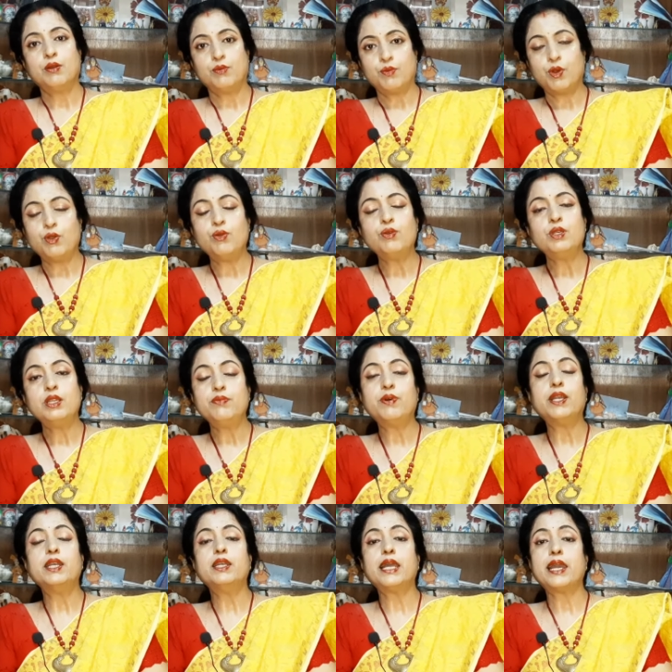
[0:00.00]
বরং
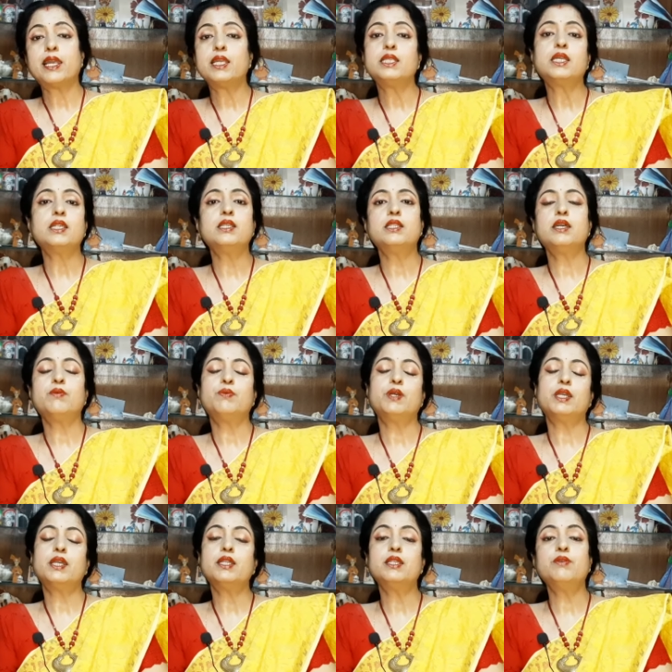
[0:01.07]
ডিফারেন্ট একই শাড়িতে
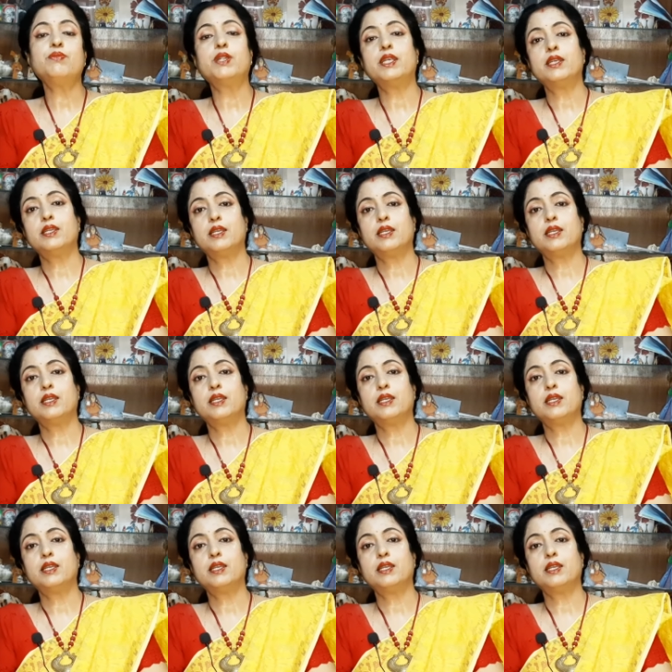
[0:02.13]
আপনাকে ডিফারেন্ট